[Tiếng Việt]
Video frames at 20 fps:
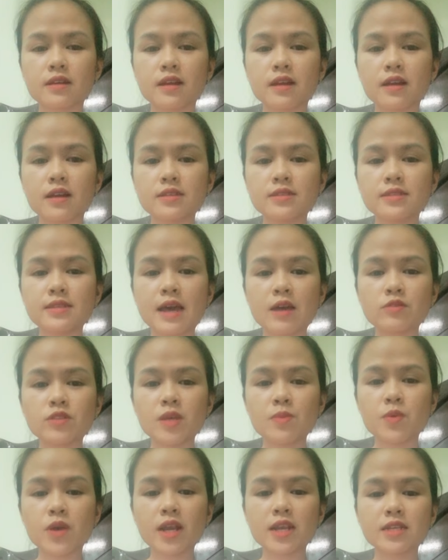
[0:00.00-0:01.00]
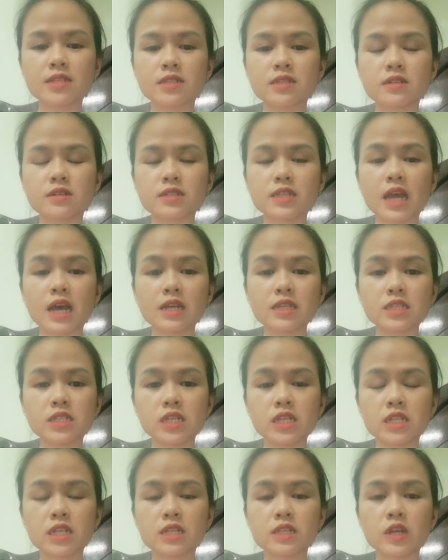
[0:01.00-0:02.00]
giao tiếp và các lịch sự tháng
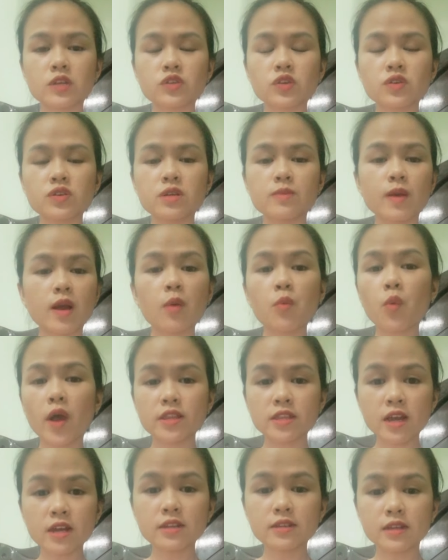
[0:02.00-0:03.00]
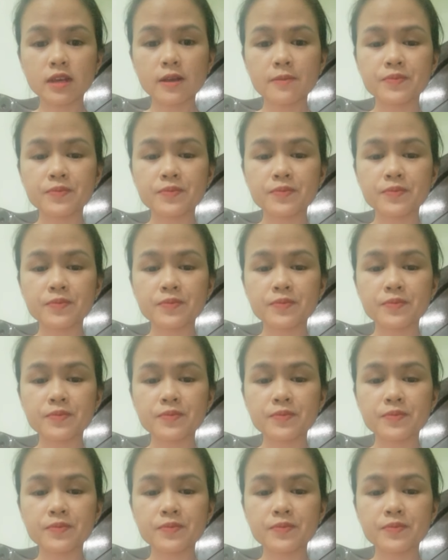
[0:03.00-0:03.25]
sinh dành cho người mà không quá thân ha